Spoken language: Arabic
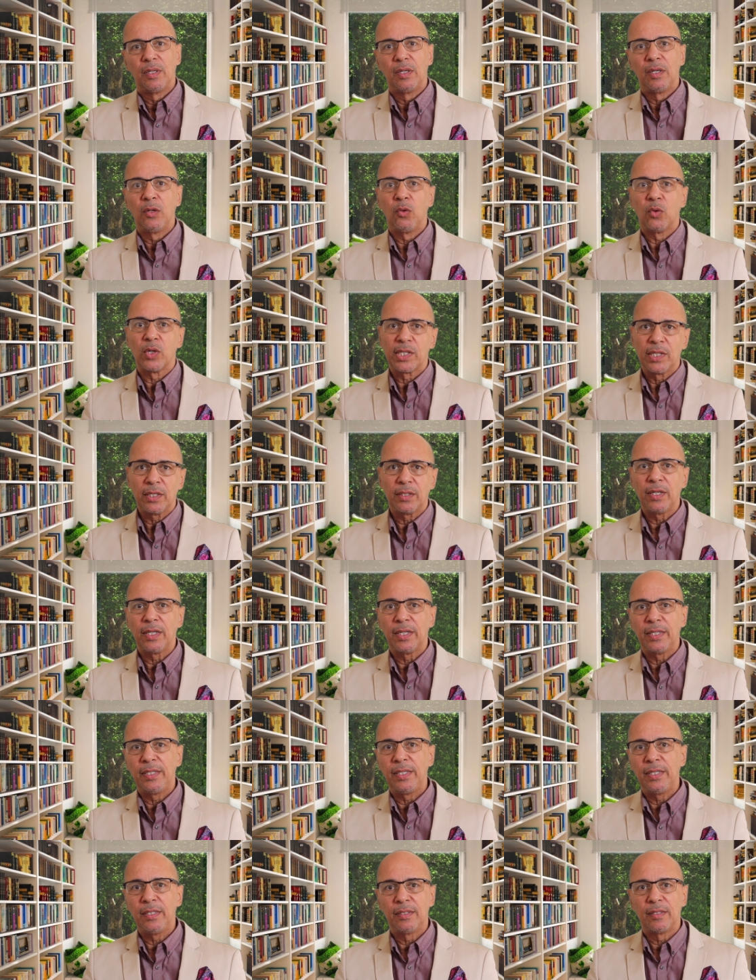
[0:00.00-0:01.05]
الوسيط
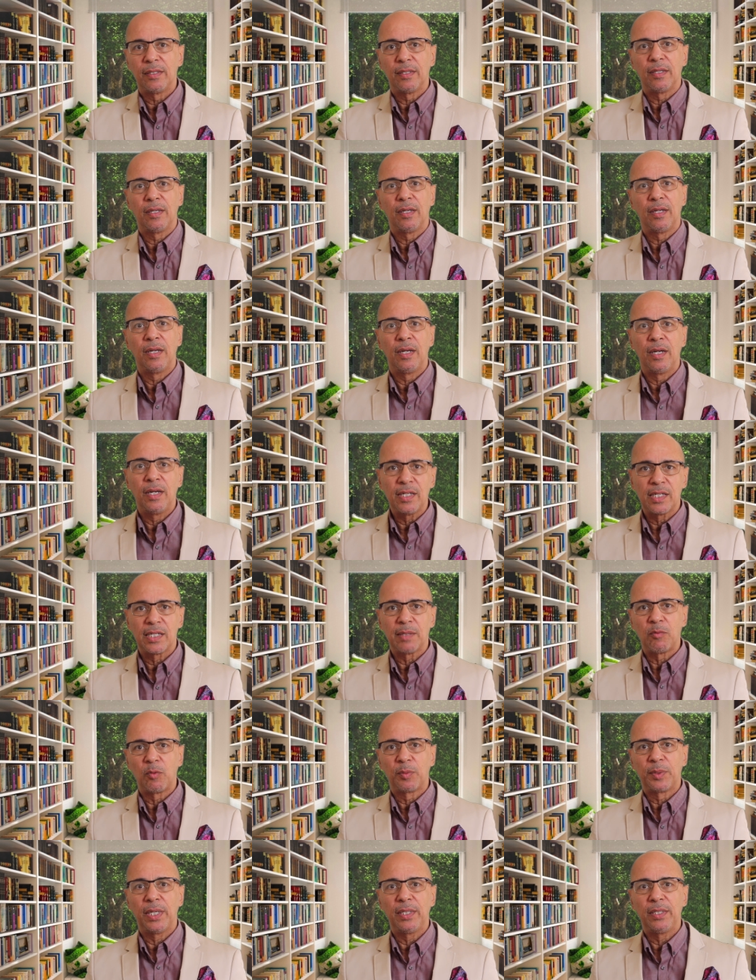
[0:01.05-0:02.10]
الجديد اللي لسه
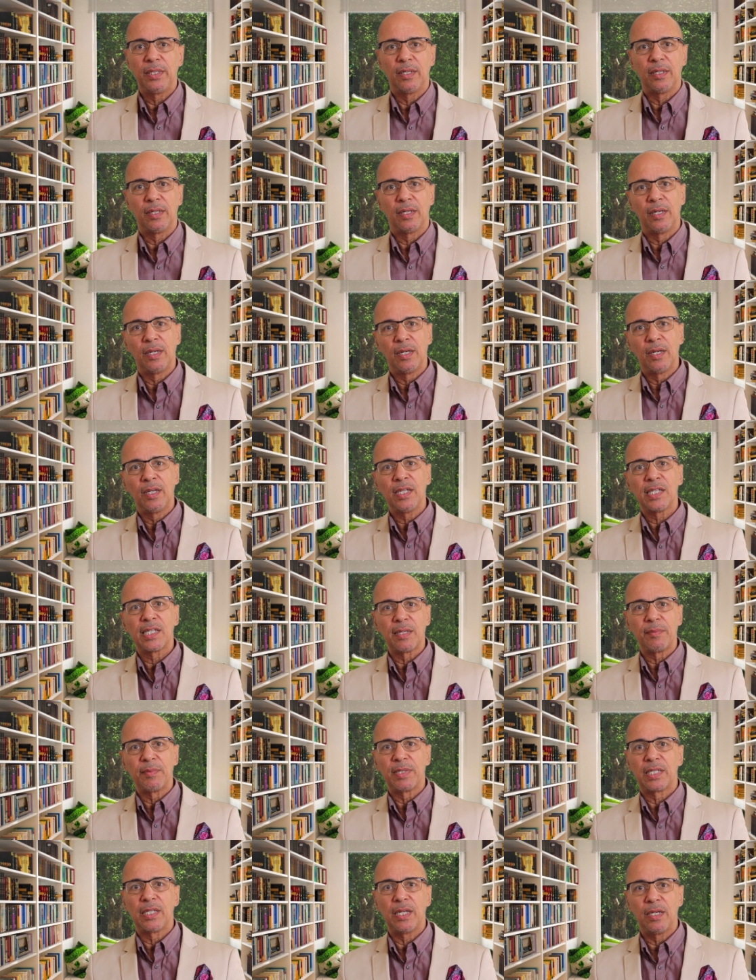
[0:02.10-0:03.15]
مبتدئ اللي لسه
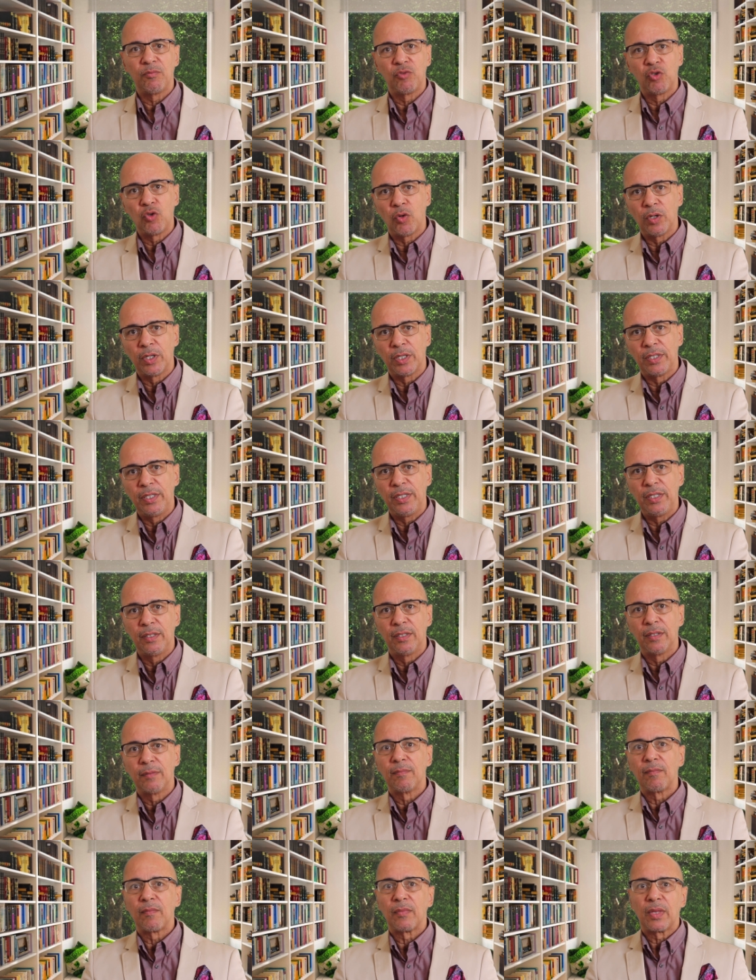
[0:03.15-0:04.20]
مستلم شغل جديد
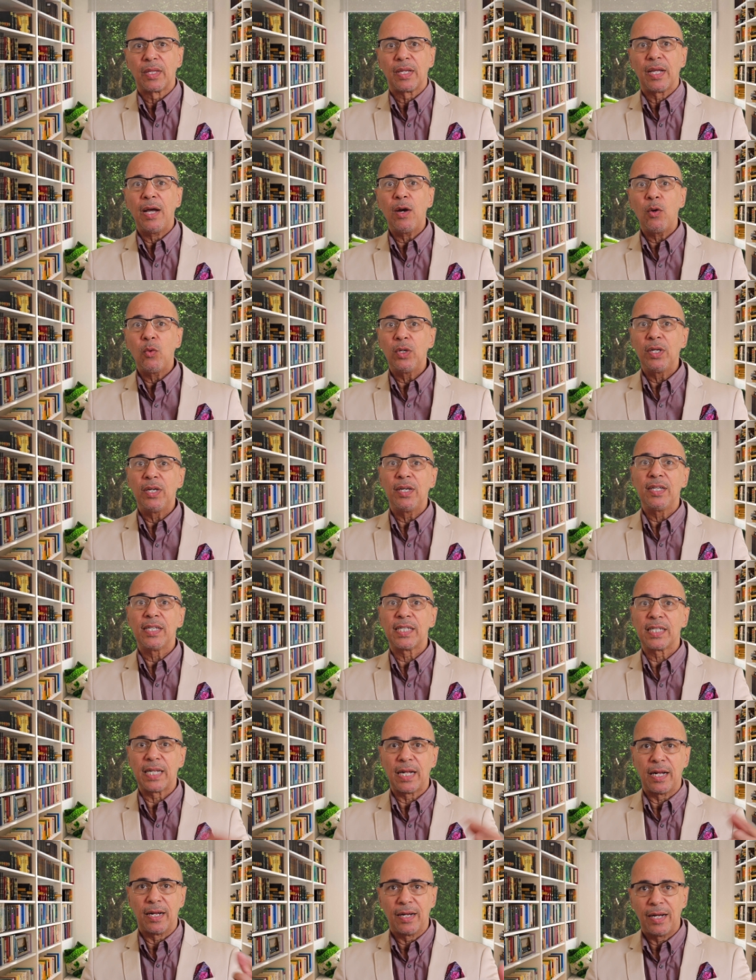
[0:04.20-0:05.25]
او اللي
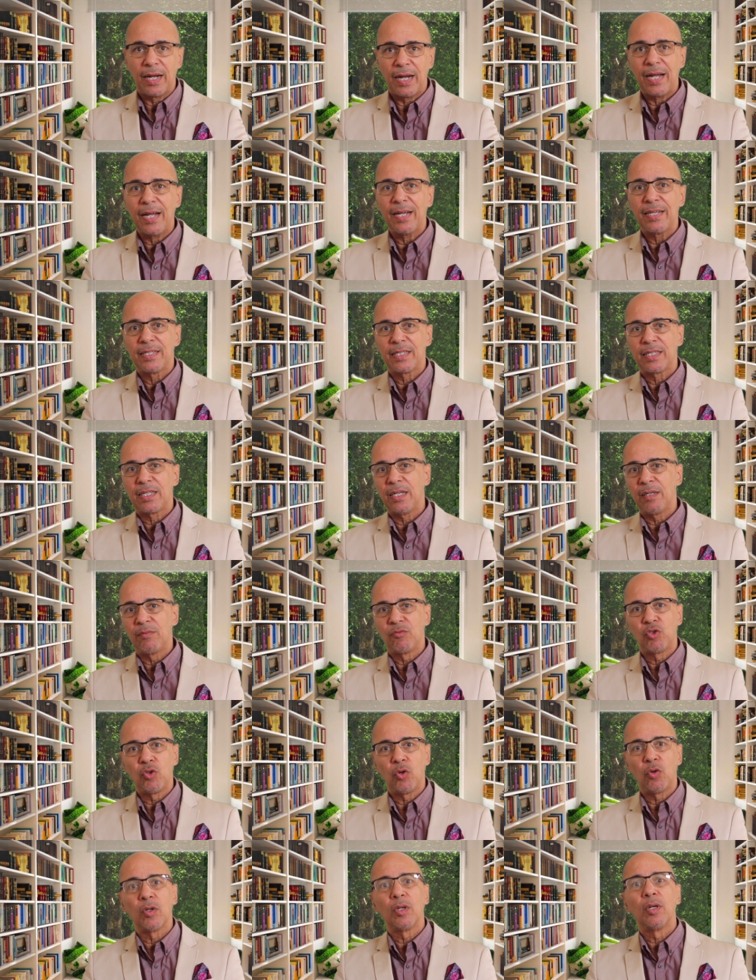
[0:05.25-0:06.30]
لسه هيستلم
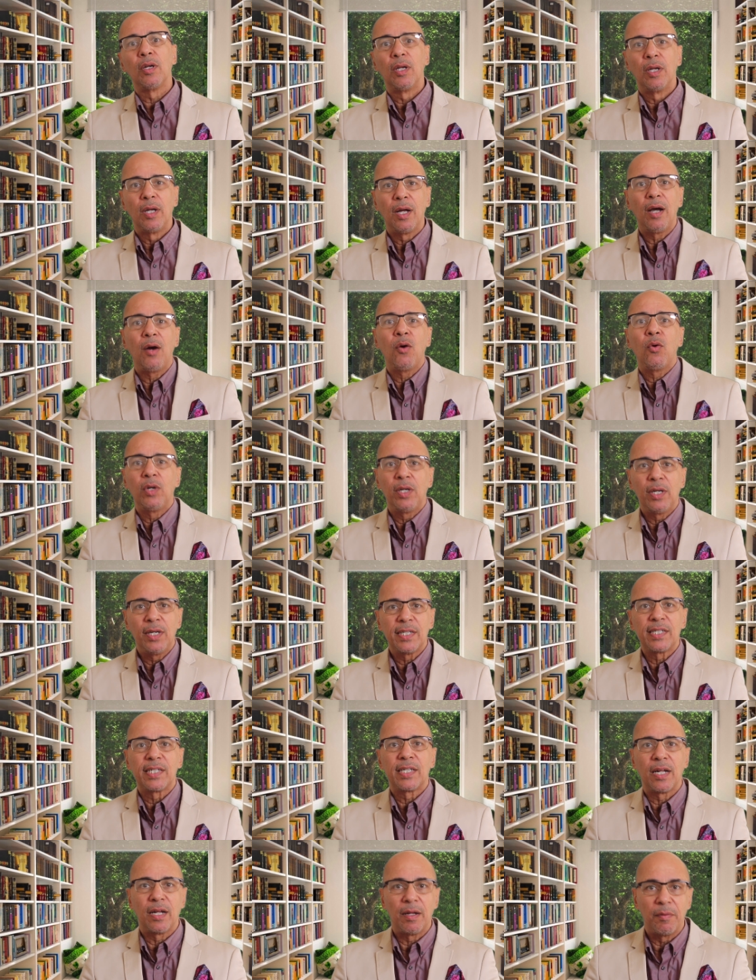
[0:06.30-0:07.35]
شغل او اللي
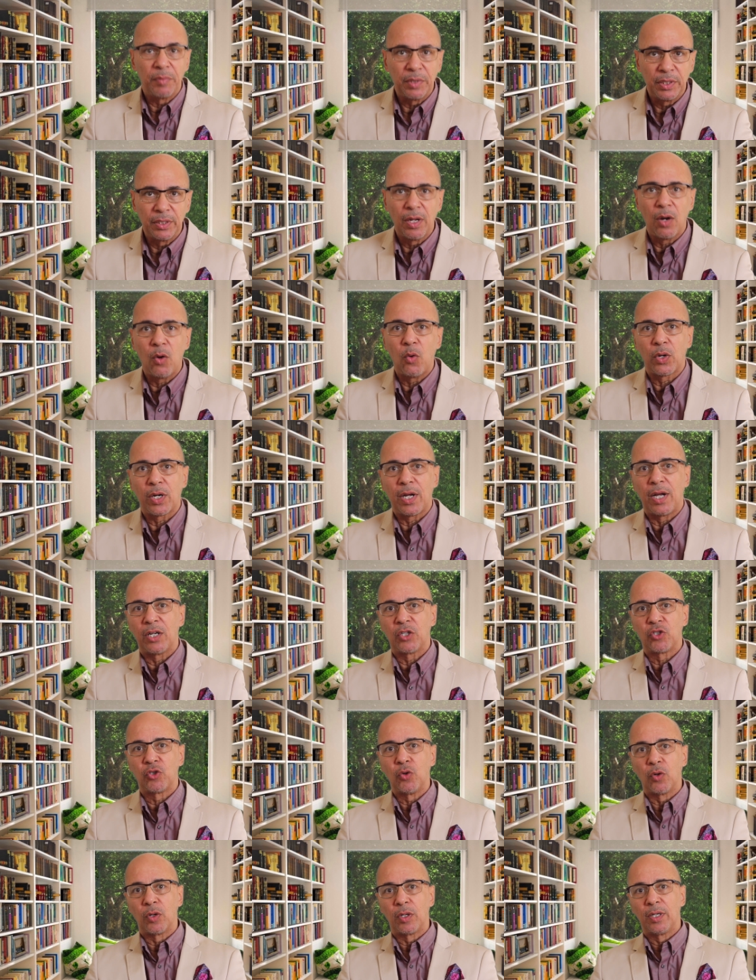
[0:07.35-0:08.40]
لسه بيدور على
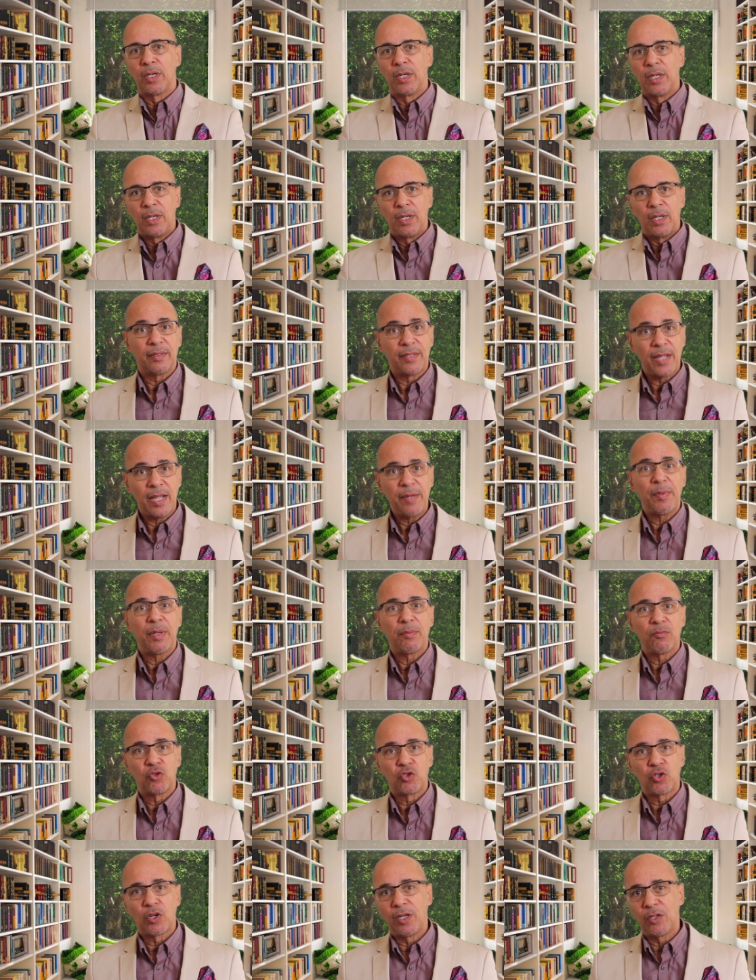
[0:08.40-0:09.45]
شغل دايما
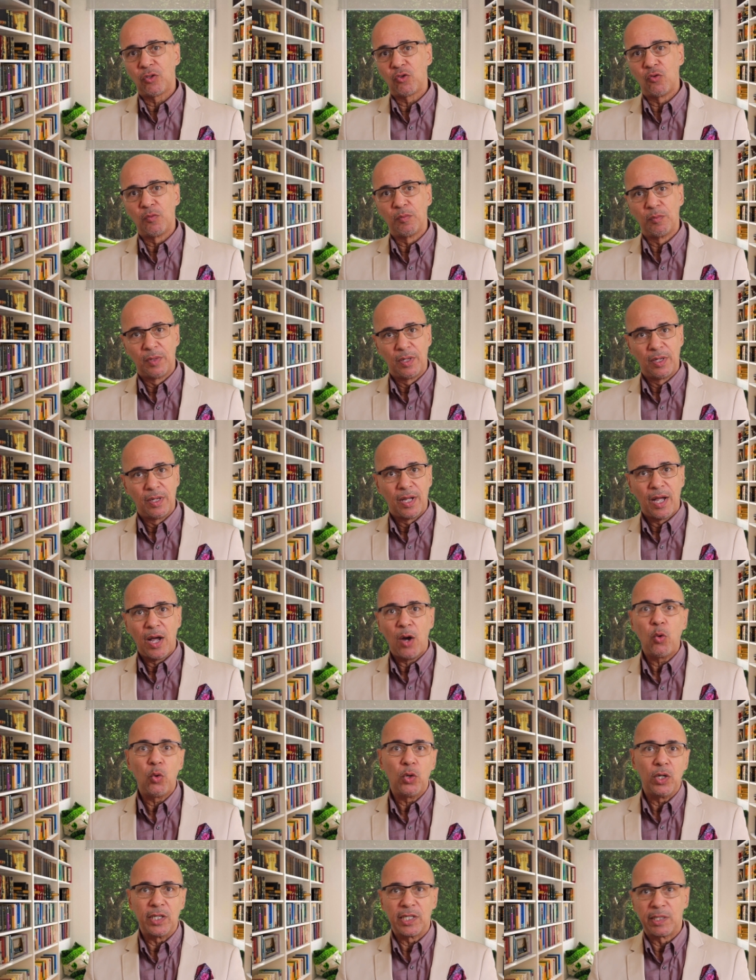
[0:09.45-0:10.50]
مشكلتهم
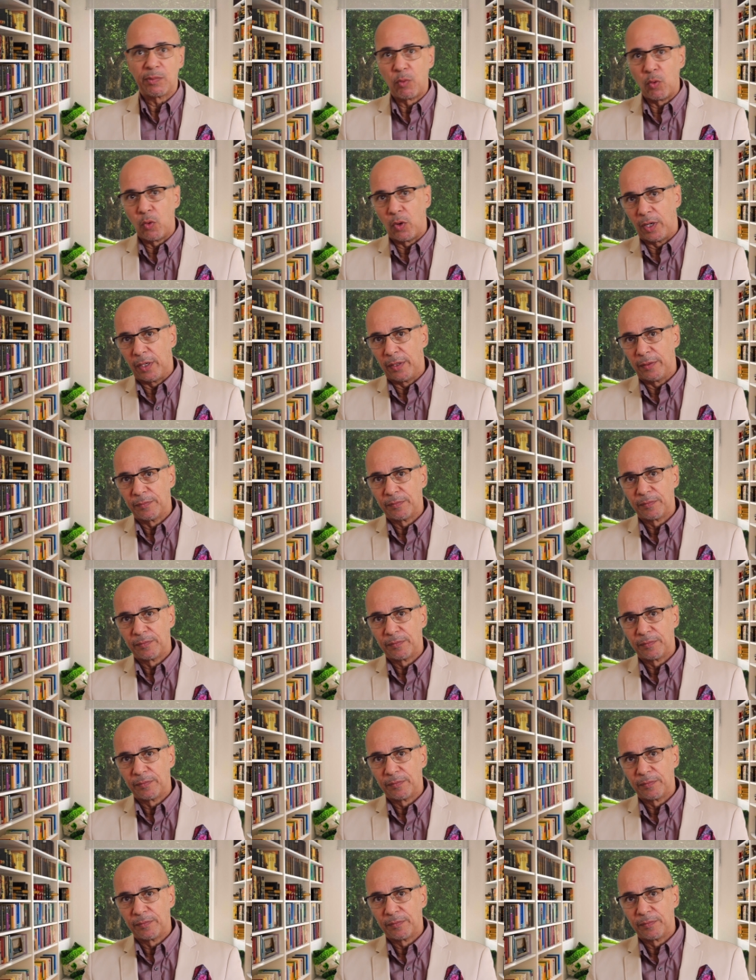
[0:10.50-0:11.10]
اول اسبوع